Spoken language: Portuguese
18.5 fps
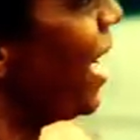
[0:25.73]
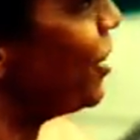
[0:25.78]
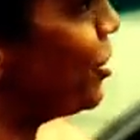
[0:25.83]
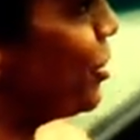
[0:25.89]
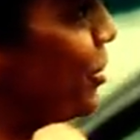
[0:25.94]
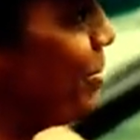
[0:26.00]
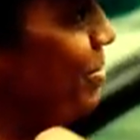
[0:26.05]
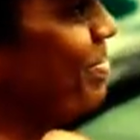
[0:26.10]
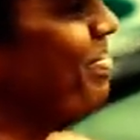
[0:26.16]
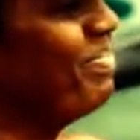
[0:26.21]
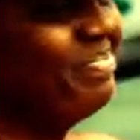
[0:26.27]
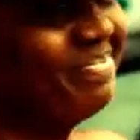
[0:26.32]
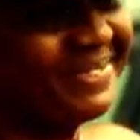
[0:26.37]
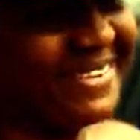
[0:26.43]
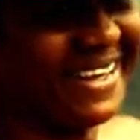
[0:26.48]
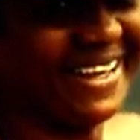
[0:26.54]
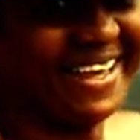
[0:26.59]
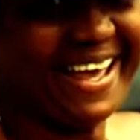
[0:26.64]
Bota o
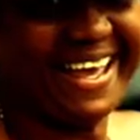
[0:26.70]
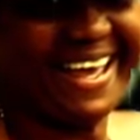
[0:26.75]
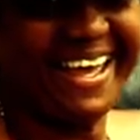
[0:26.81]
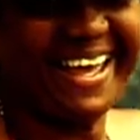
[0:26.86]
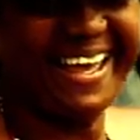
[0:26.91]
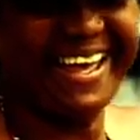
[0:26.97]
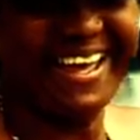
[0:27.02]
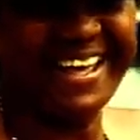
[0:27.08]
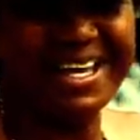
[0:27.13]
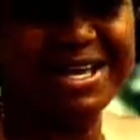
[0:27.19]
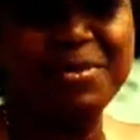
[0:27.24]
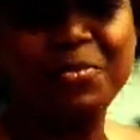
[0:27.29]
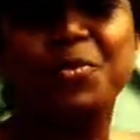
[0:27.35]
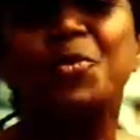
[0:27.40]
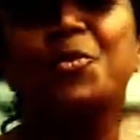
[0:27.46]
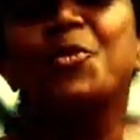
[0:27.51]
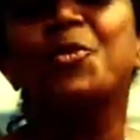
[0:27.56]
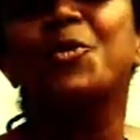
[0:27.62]
carro, meu filho, só sai à
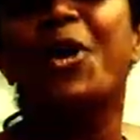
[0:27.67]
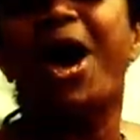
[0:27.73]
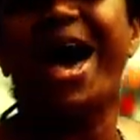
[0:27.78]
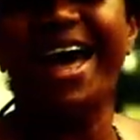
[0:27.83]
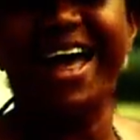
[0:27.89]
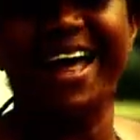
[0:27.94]
noite.